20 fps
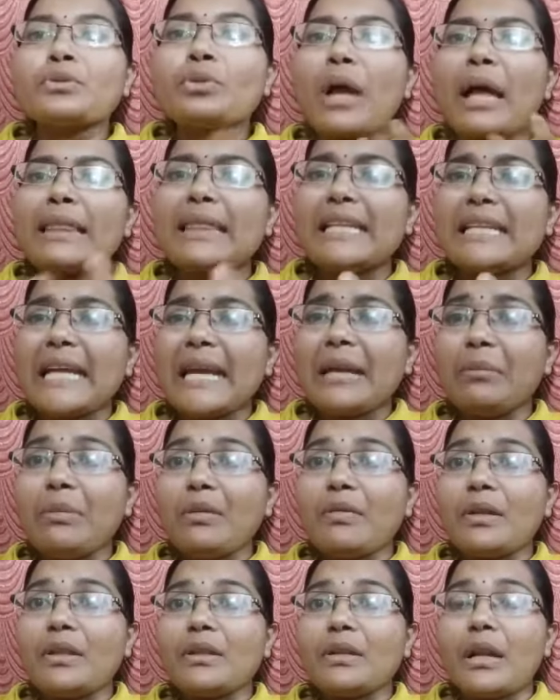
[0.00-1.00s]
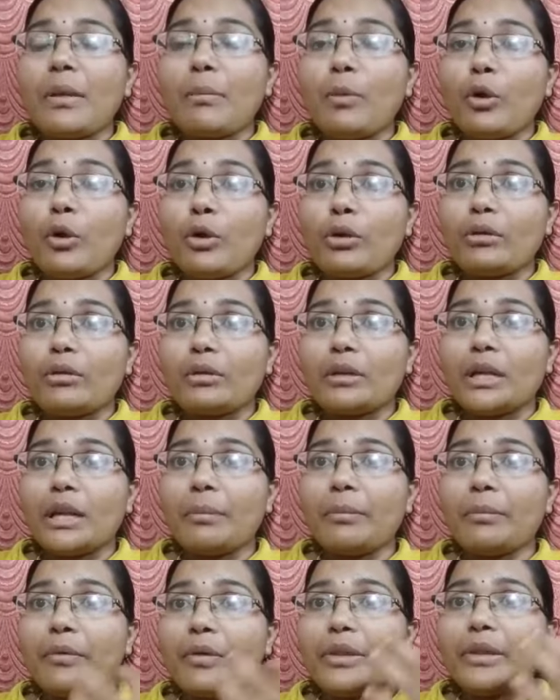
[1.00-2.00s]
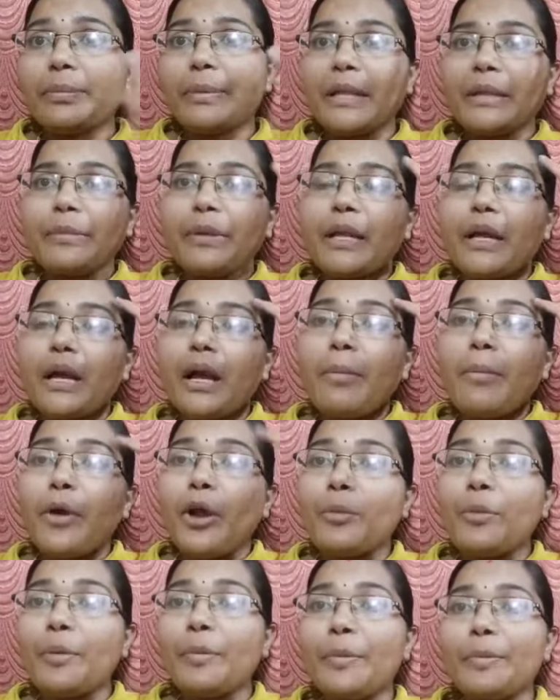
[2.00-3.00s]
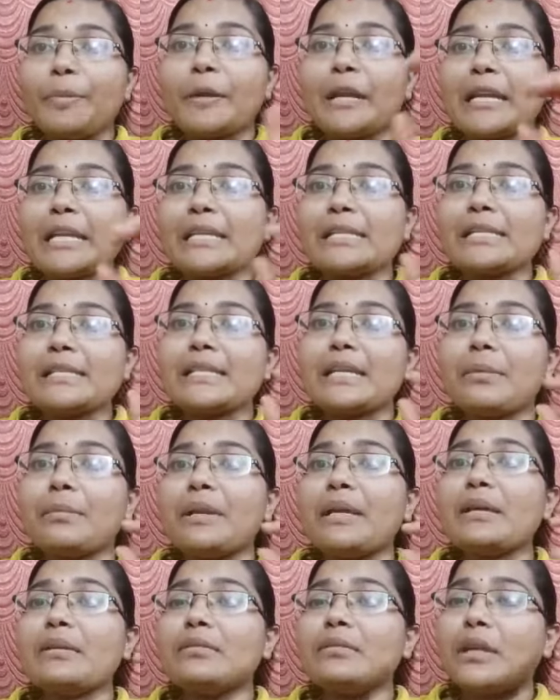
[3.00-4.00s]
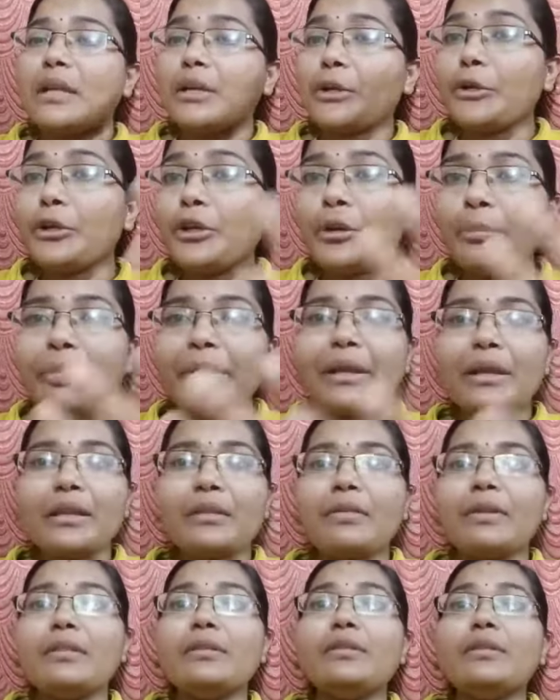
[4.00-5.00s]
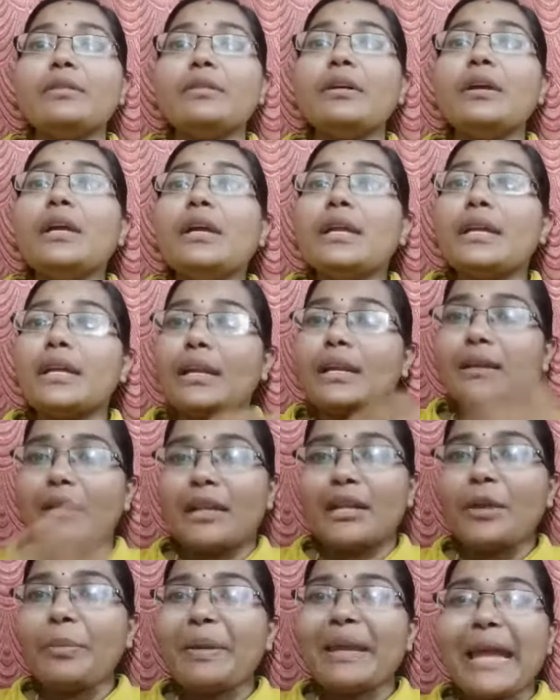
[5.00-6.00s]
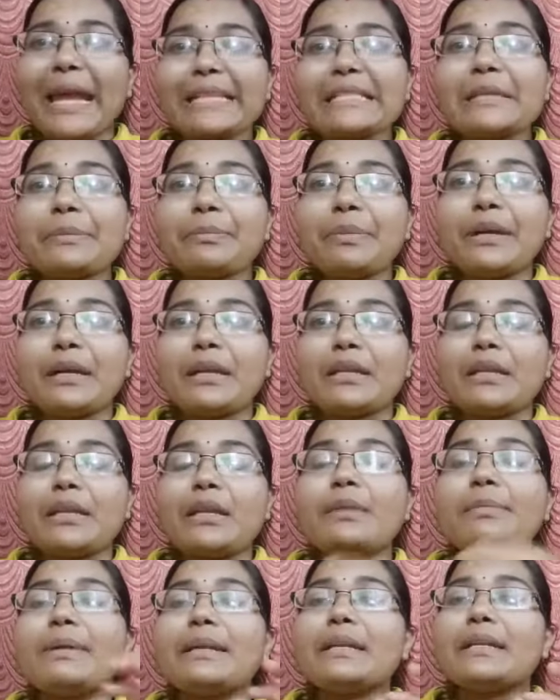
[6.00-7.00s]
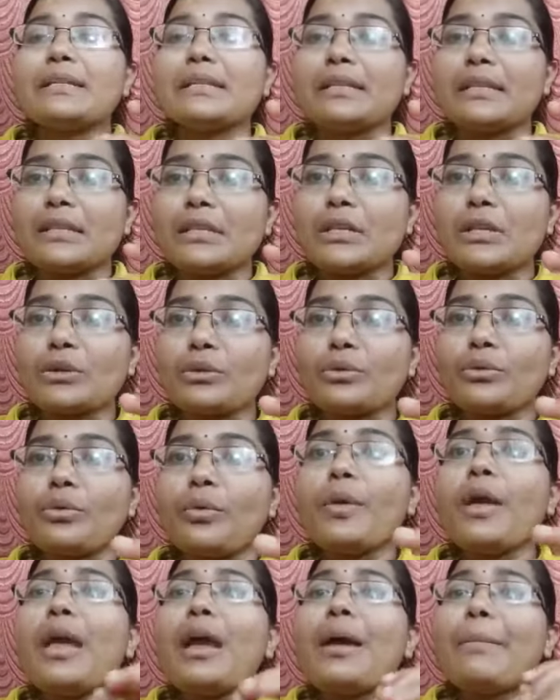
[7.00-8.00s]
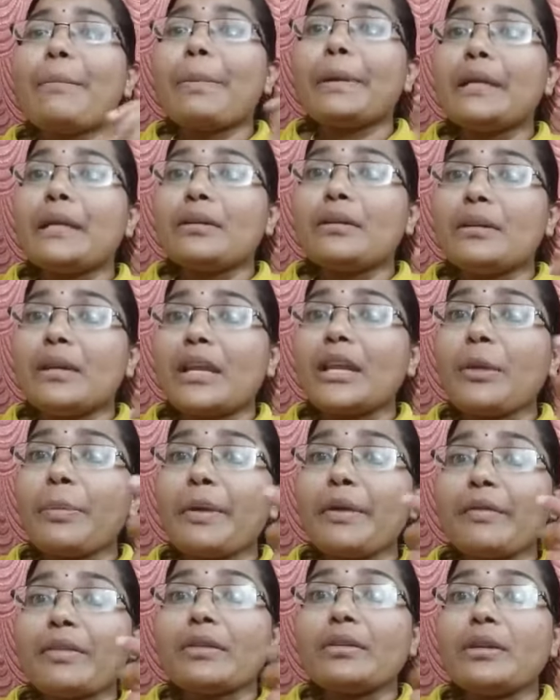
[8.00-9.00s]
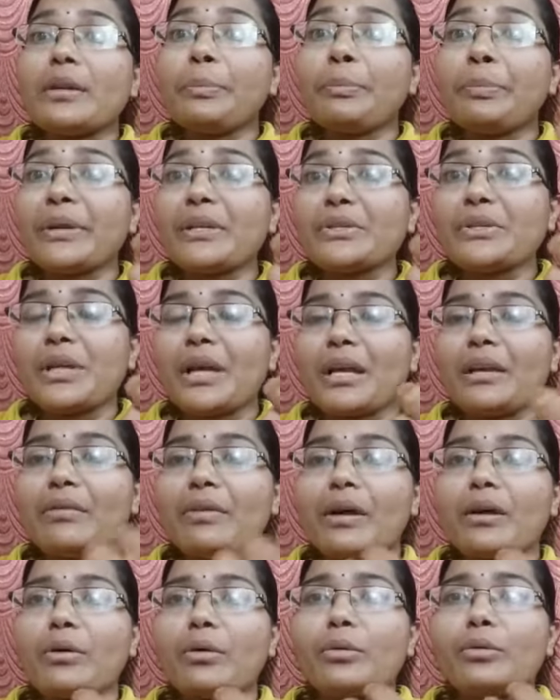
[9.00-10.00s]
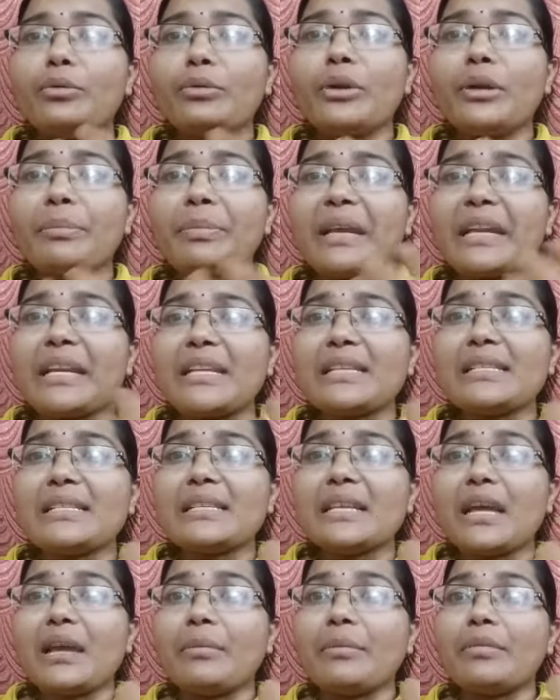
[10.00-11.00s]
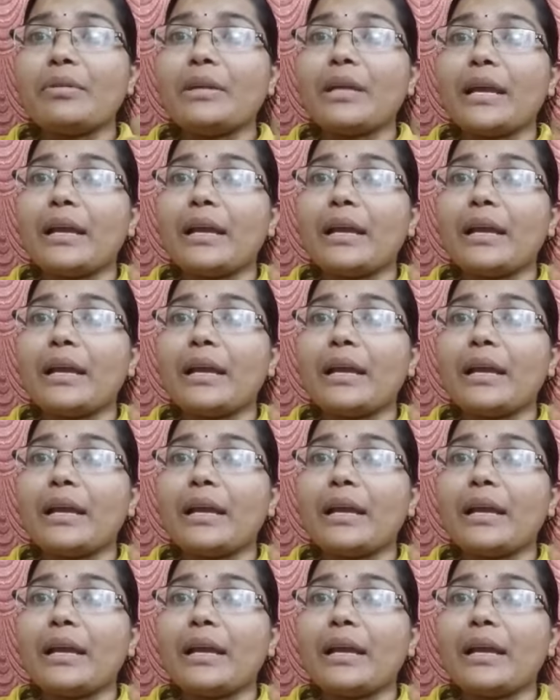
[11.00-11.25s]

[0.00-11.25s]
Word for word: ஸோ அந்த டைமில் வந்து நம்மளோட நம்ம வந்து பார்த்தோம்னாக்கா பாய் பேபி ப்ரெக்னென்சி டைமில் நிறைய பேர் இது வந்து நிறைய பேர் அக்செப்ட் பண்ணுறதில்ல பட் இஸ் இட் இஸ் ட்ரூ பட் நிறைய பேர் வந்து டிப்ரெஷன் ஆகிடுவாங்க டூரிங் ப்ரெக்னென்சி டைம்